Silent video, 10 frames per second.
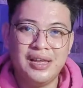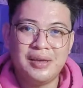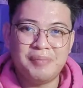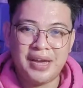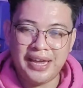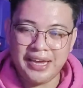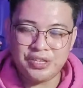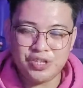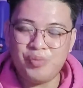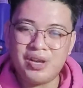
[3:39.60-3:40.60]

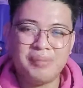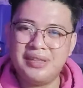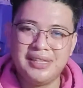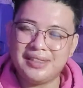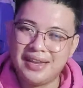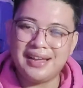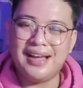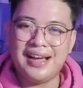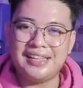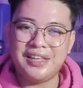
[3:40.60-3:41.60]
Mae-enjoy mo gamitin talaga
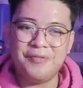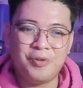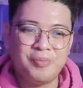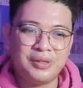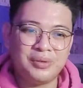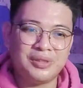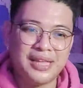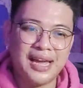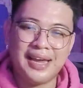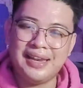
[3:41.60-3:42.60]
ang ating FOBA to
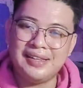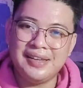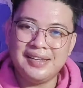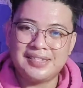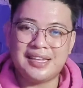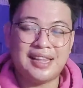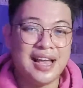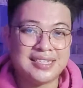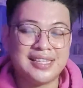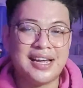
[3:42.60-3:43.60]
dahil sa
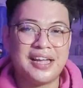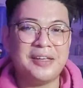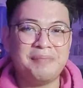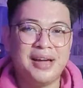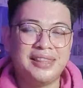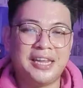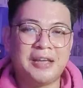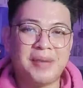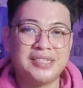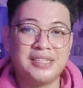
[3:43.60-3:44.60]
taas ng kanyang battery
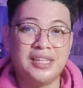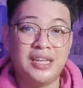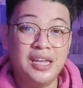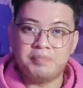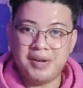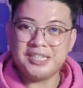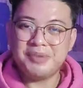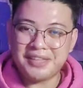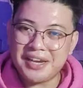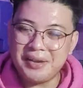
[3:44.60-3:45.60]
capacity. Mas
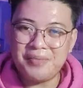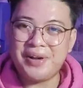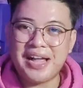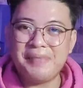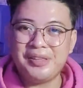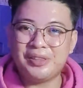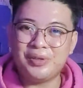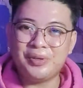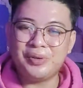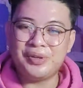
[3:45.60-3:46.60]
matagal mo gamit
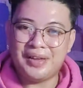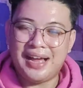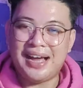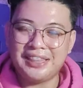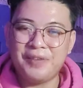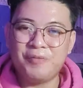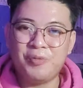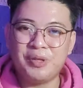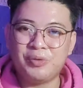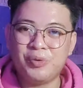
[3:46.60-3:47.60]
to ang ating
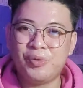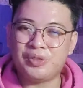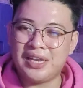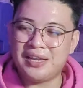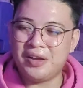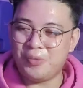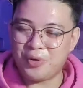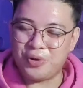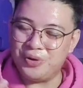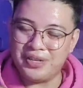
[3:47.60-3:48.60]
FOBA 2 kung talagang
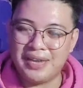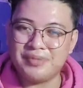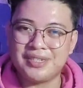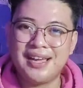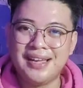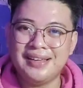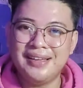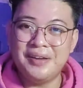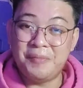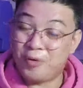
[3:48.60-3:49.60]
more on games ka,
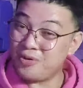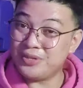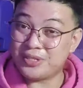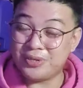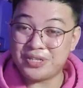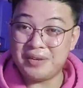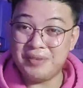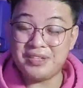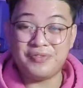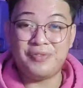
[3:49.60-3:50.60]
more on social
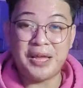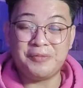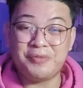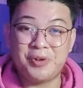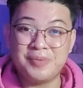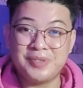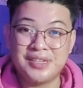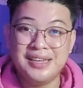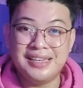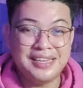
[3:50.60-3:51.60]
media platforms,
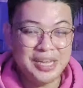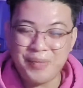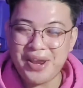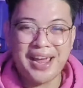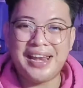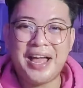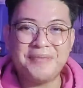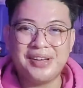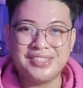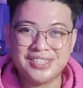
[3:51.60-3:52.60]
hindi mo na
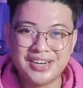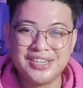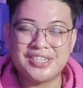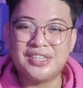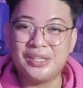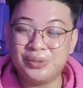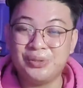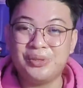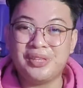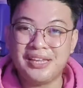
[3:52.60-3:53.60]
kailangan mag-charge ng
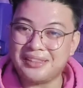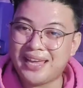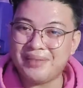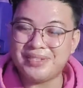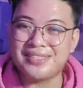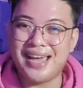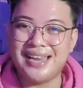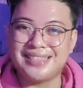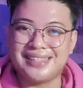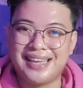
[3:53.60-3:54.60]
2 to 3 times
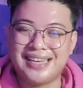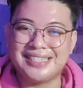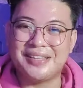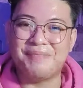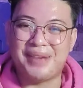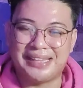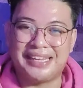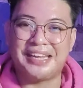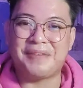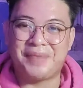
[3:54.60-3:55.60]
dahil sa taas ng
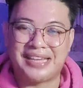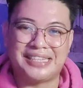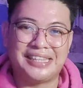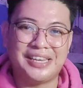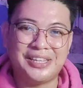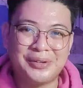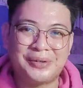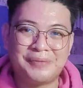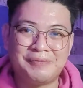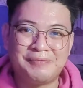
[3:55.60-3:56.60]
battery capacity
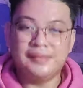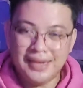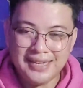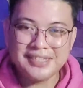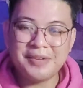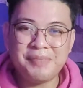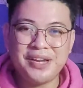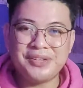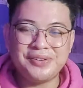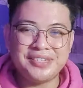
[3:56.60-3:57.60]
nito sa
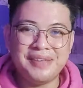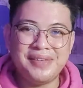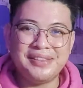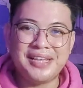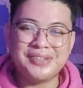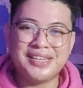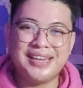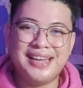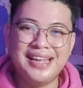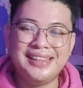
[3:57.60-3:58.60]
presyong
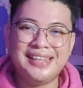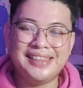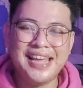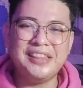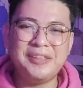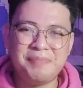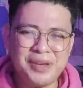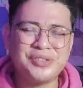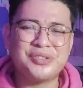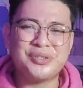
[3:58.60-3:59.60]
7,990 pesos